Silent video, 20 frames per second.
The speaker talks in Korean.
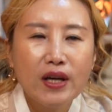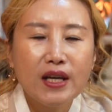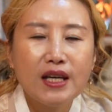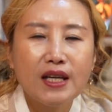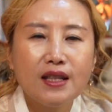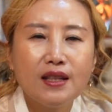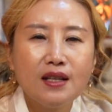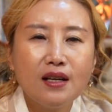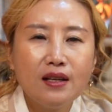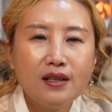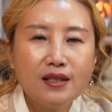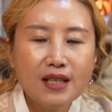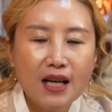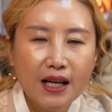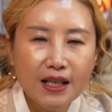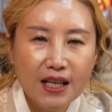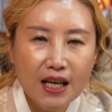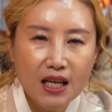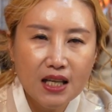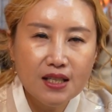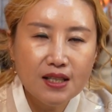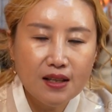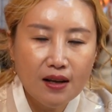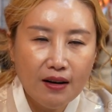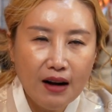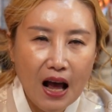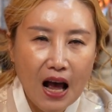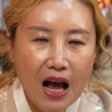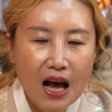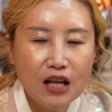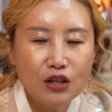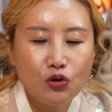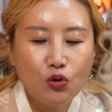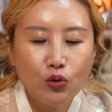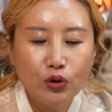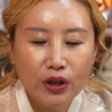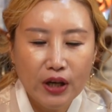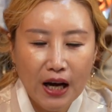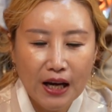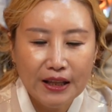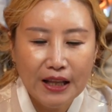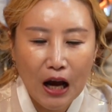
있는 자리에 있어라 소리가